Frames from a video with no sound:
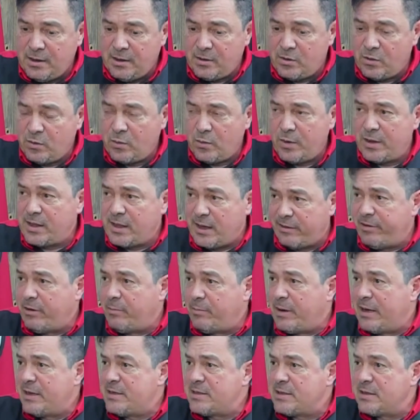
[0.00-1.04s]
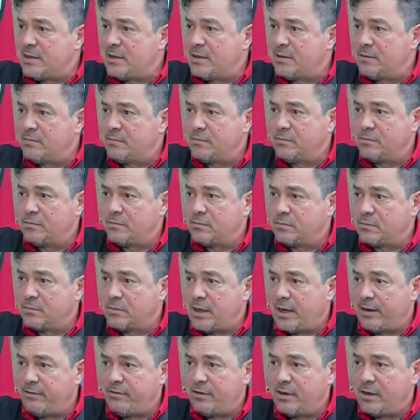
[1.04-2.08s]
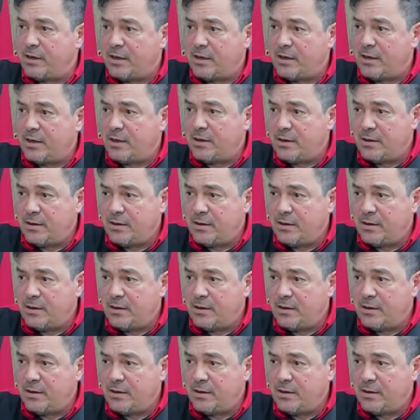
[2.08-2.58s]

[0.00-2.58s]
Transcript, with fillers: eu não aguentava mais, né? Tava,